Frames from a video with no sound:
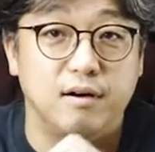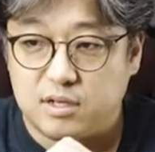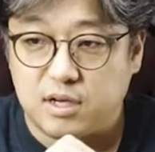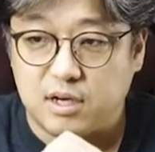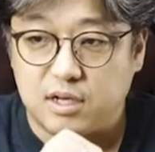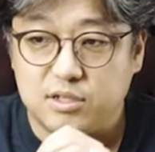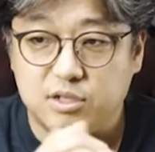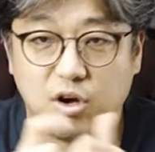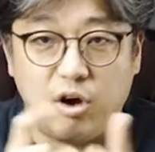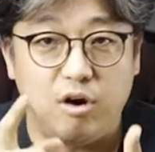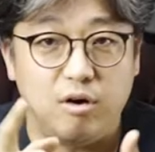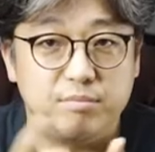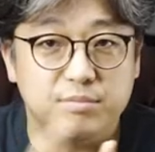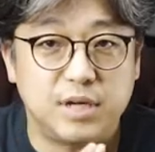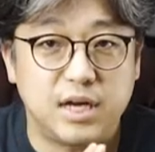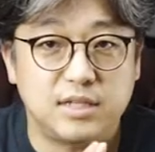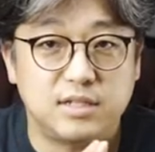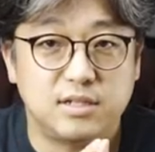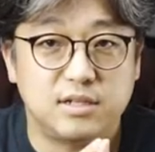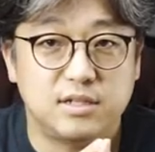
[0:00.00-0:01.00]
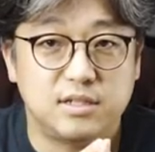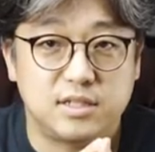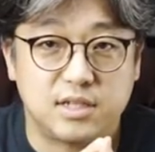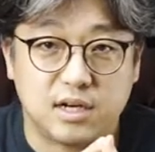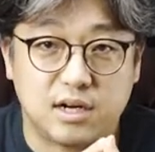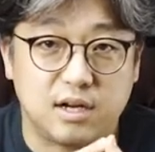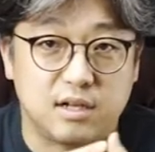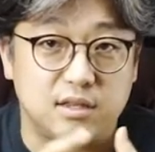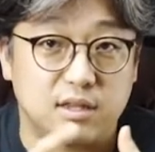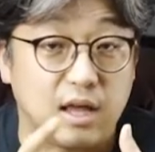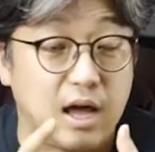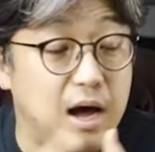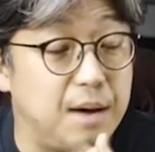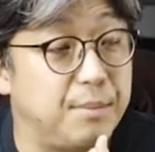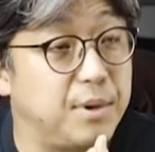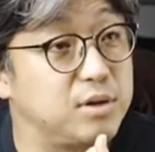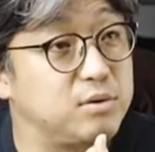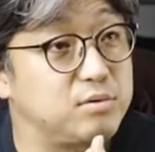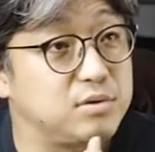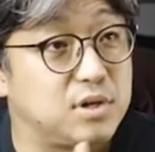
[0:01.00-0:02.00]
제가 처음 사진을 시작할 때
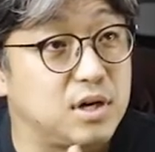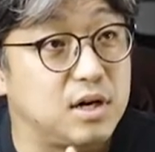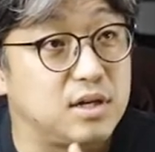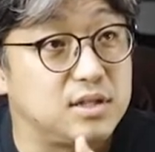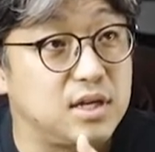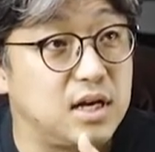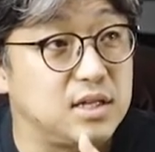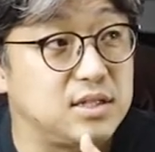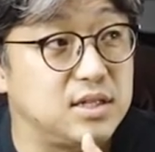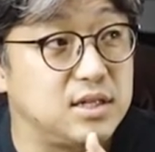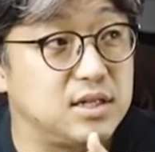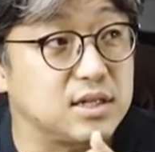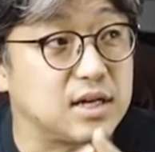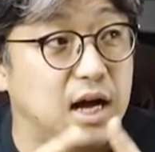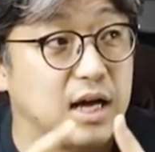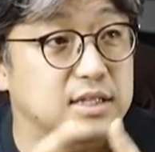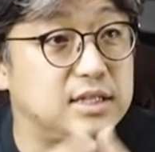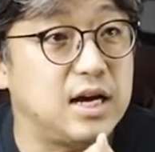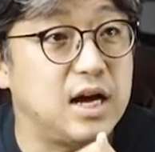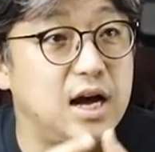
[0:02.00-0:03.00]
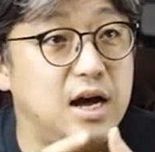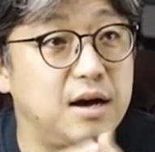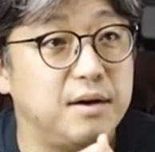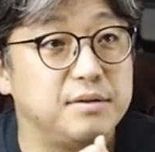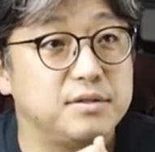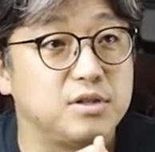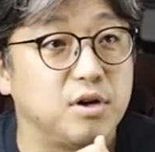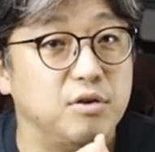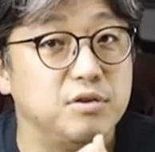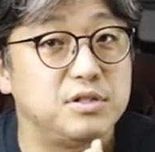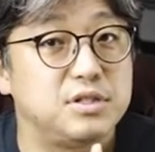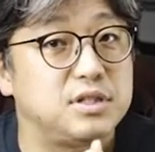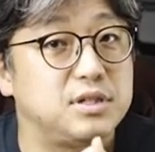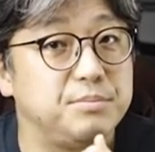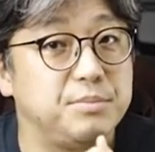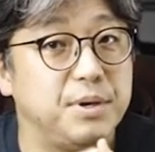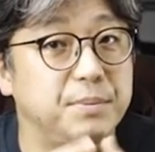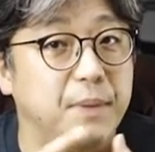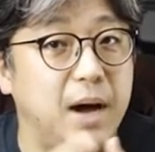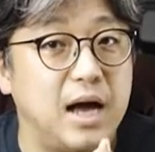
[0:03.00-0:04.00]
아마도 제가 사진을 가장
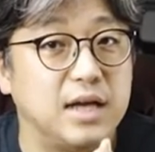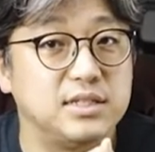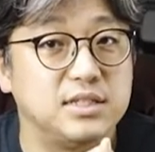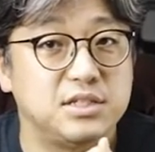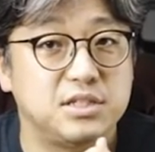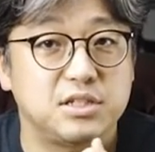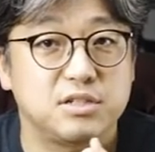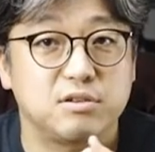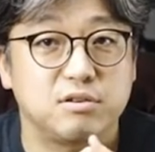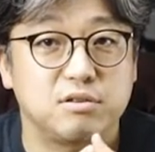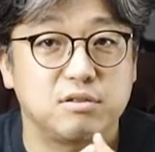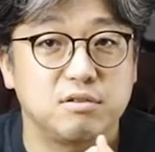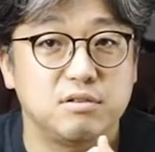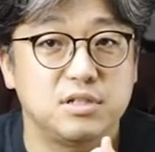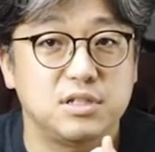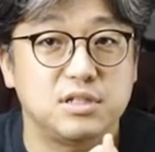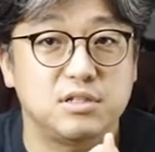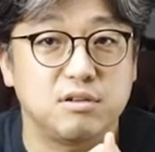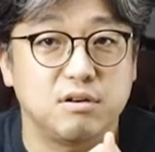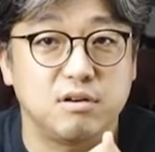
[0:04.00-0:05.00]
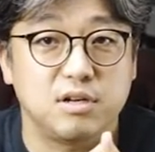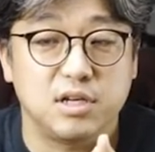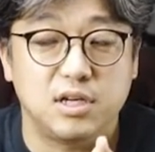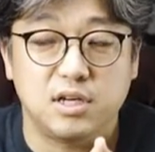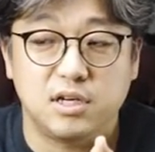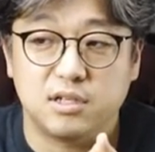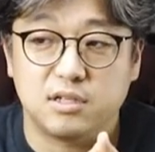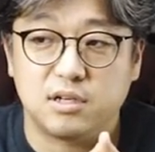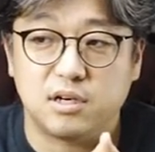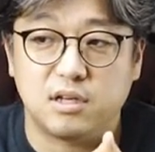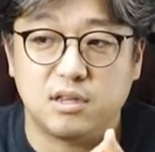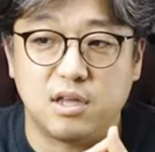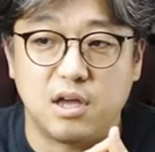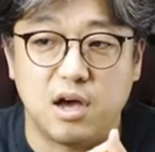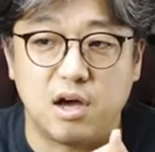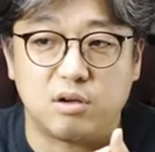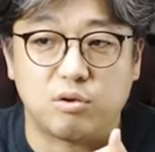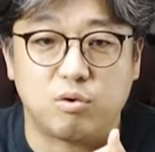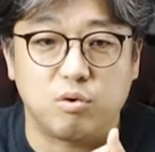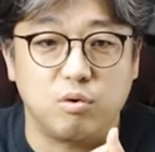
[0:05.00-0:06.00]
열심히 많이 찍었던 시절이 제가
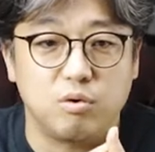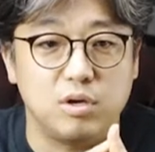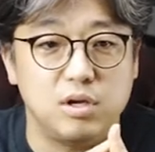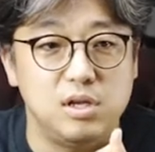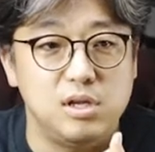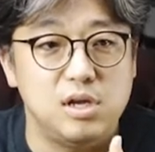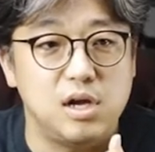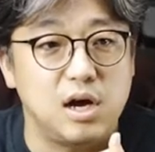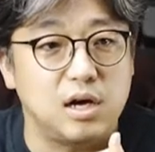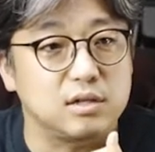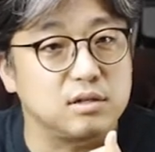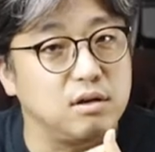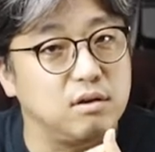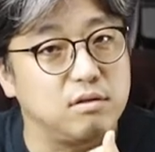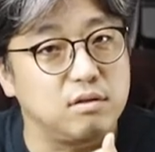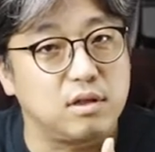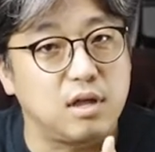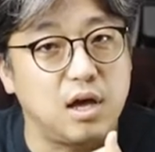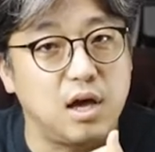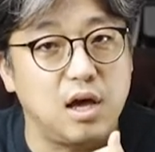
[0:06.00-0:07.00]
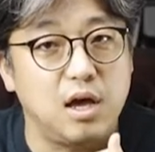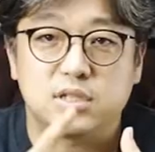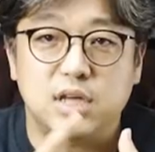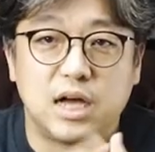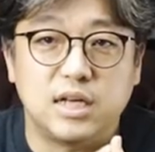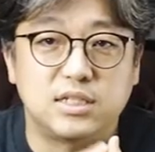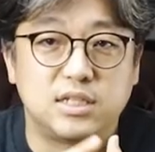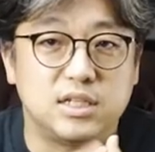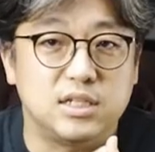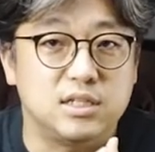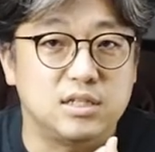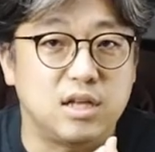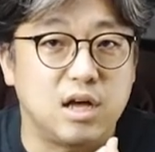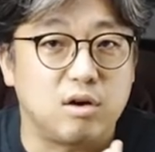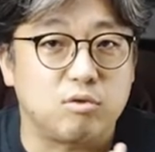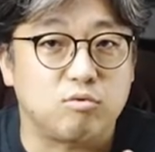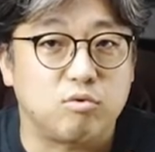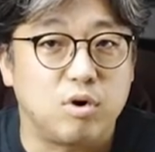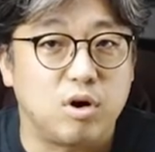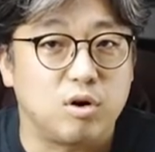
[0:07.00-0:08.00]
대학교 1, 2학년 때
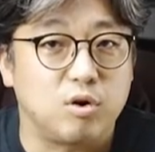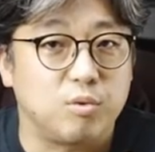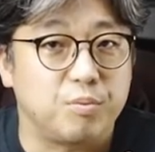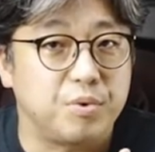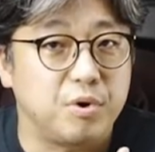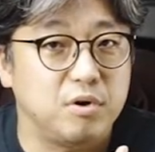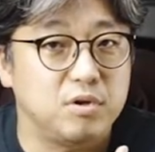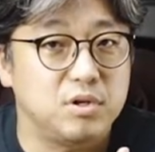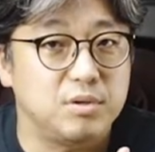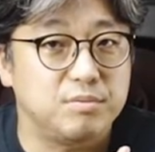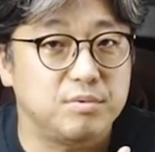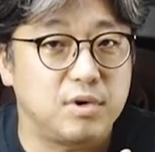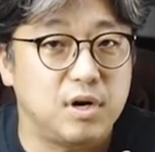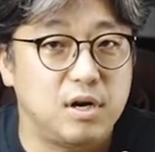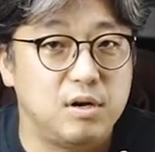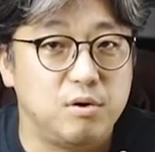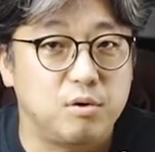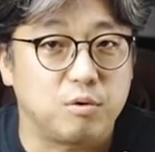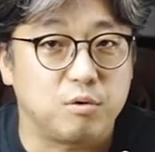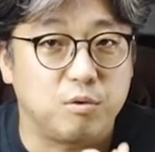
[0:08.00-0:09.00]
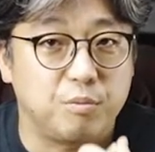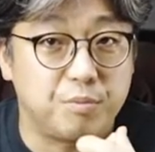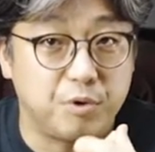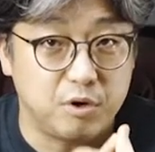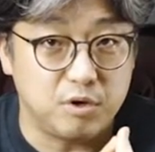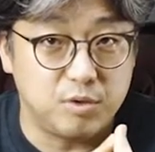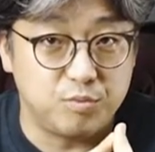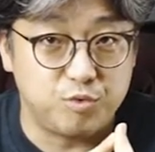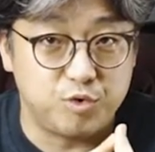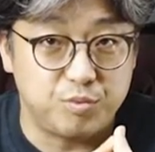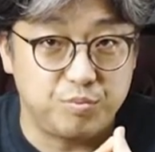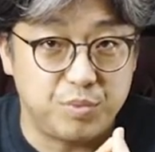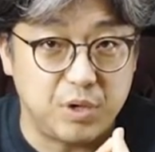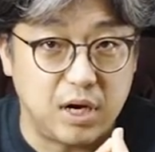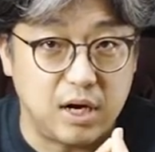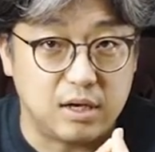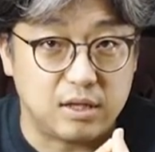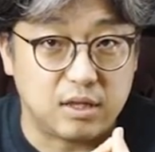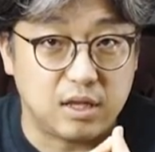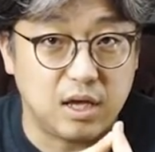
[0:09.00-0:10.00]
사진학과로 편입을 하려고 편입
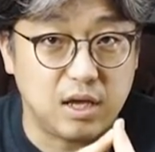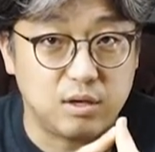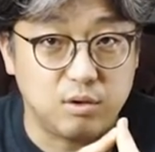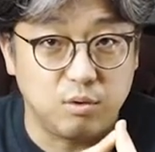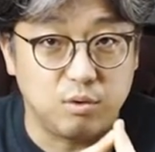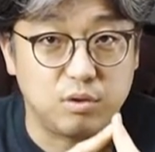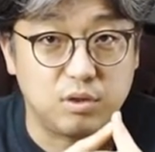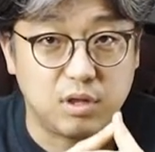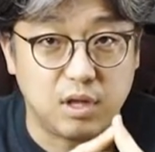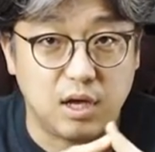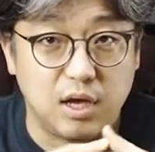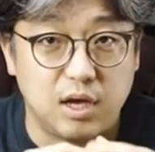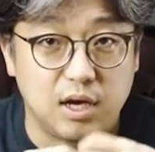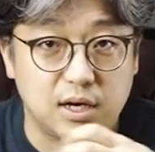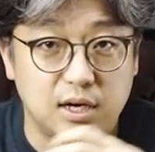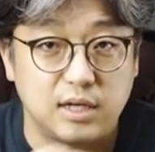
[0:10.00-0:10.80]
준비할 때 이때